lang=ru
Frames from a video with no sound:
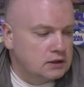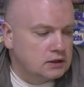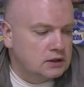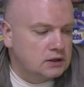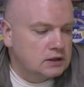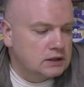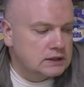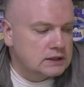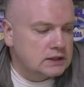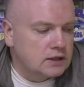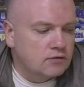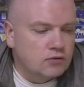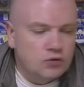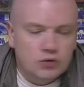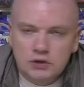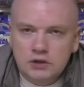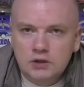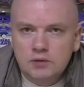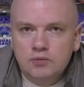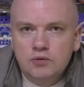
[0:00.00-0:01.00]
а,
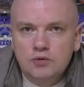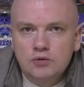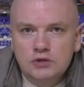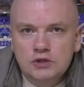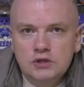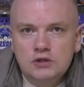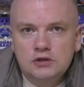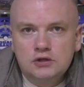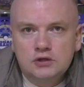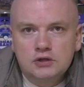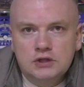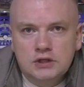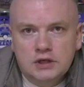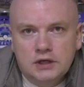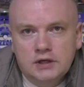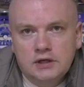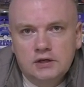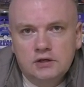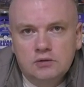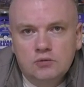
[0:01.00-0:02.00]
заводы по
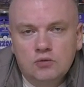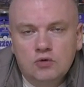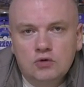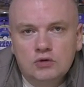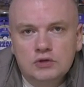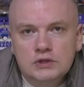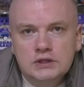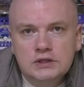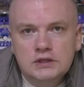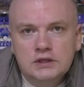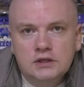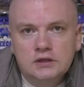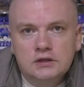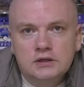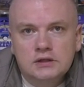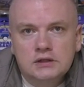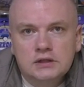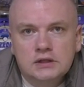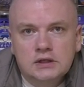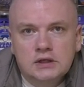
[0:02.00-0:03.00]
удилищестроению могут
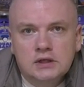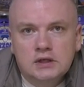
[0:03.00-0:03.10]
сделать.